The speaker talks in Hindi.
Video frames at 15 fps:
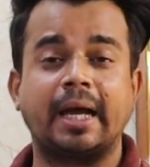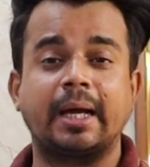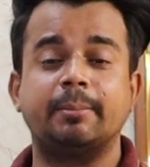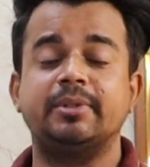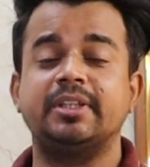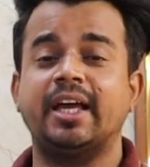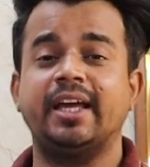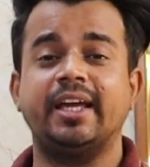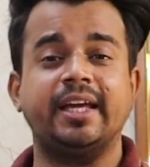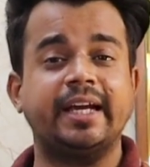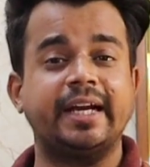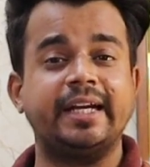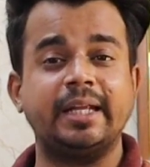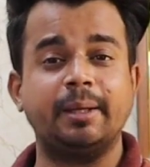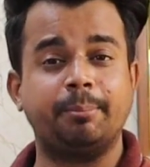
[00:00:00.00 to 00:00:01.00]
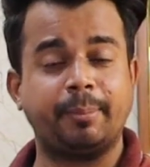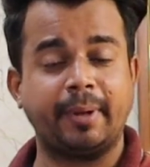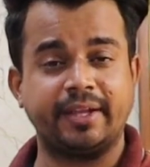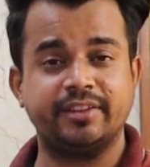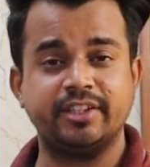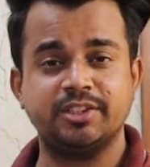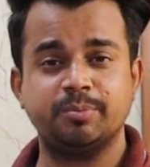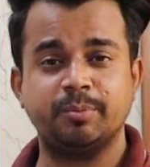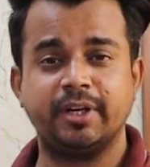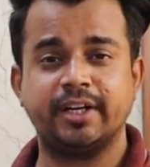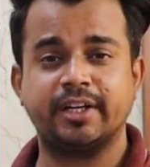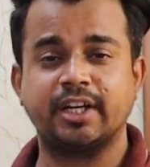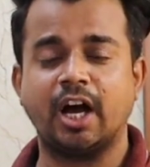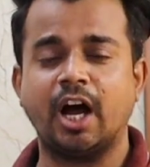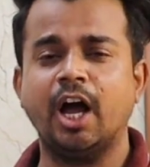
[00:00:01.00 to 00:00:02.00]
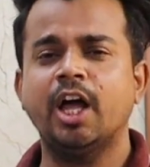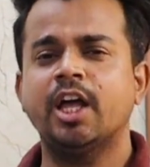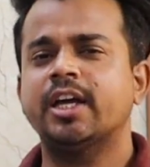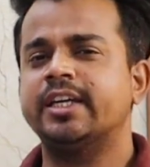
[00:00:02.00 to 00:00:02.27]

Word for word: बैकअप दिया है एक घंटे पैंतीस मिनट का